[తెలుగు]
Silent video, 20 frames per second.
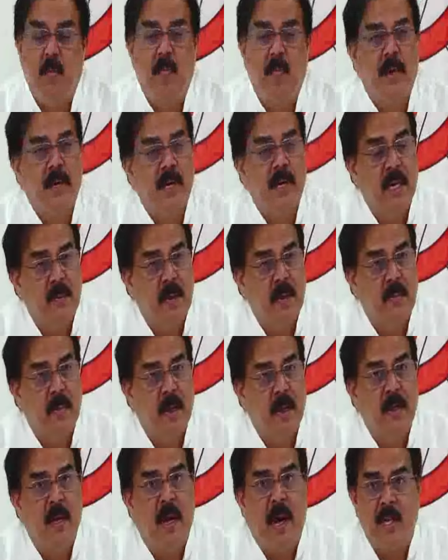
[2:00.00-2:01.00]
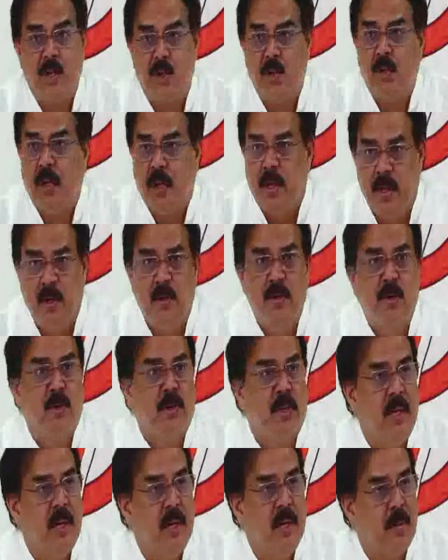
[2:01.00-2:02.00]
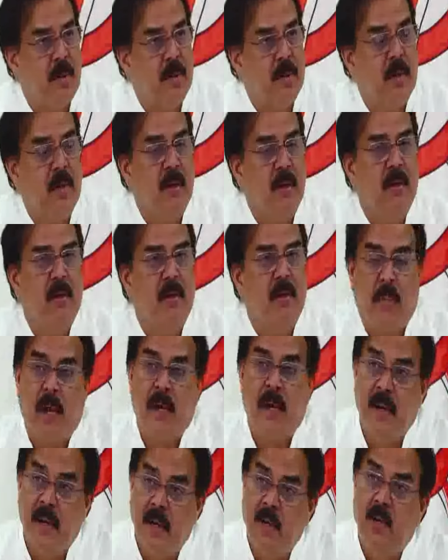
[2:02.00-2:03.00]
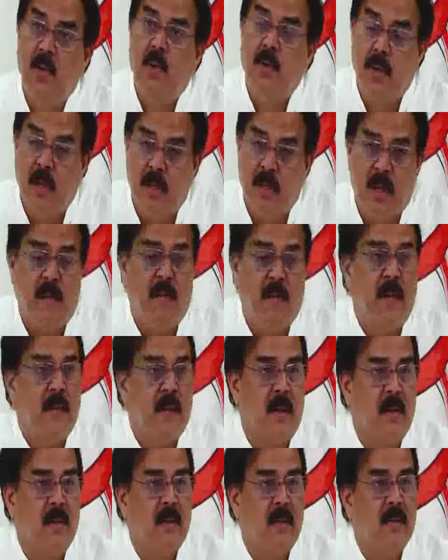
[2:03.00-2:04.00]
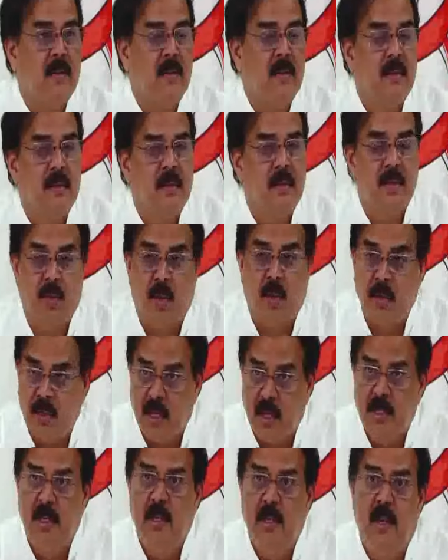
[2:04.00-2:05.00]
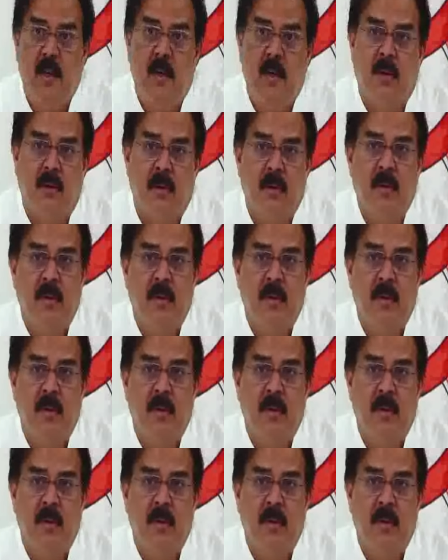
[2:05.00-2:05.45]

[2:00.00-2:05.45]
ముప్పై ఎనిమిది మంది ఆచూకీ ఈ రోజుకు తెలియకపోతే పన్నెండు రోజుల తర్వాత సొంత జిల్లాలో